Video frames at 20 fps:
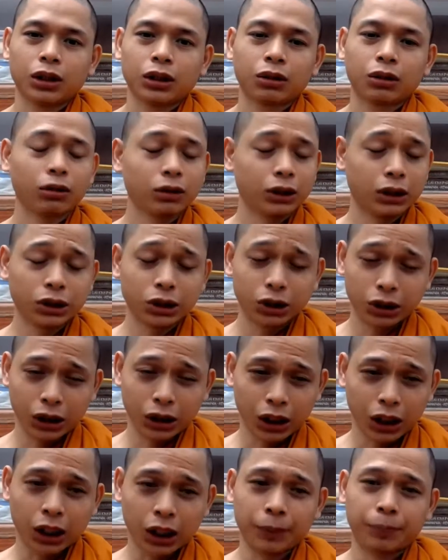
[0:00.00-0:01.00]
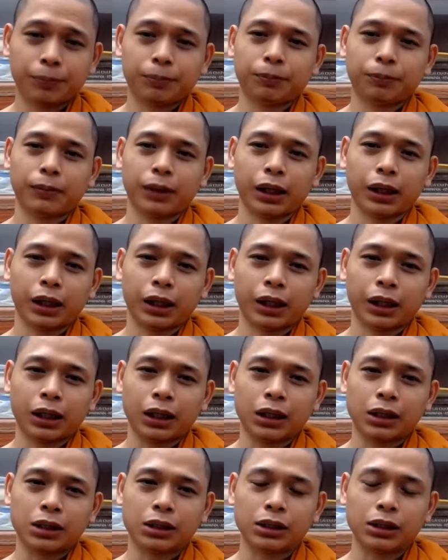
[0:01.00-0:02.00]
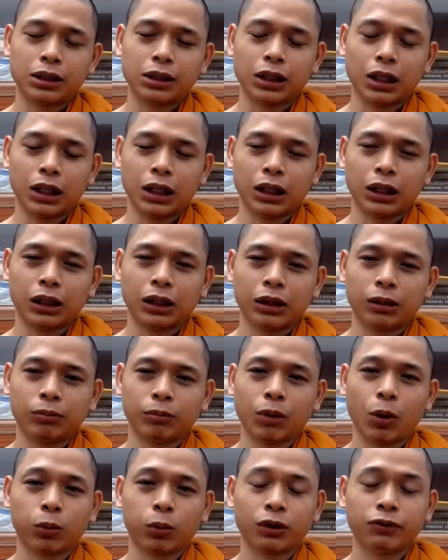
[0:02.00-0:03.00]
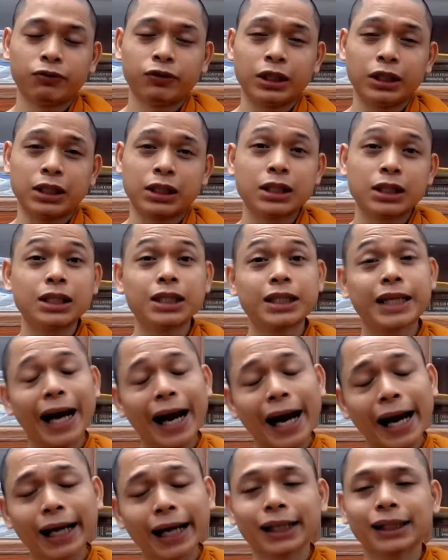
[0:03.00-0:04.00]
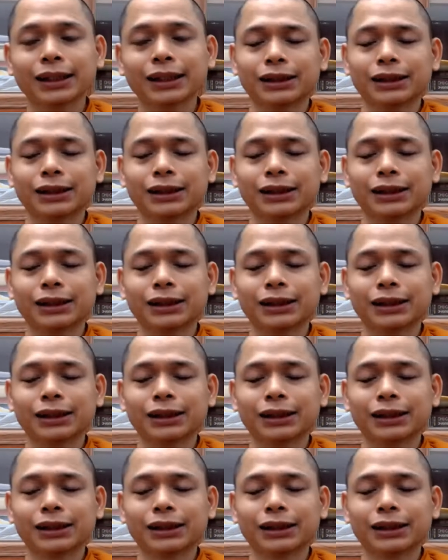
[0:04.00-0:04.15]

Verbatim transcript: có những trường hợp mà sư nhìn một cái vị sư khác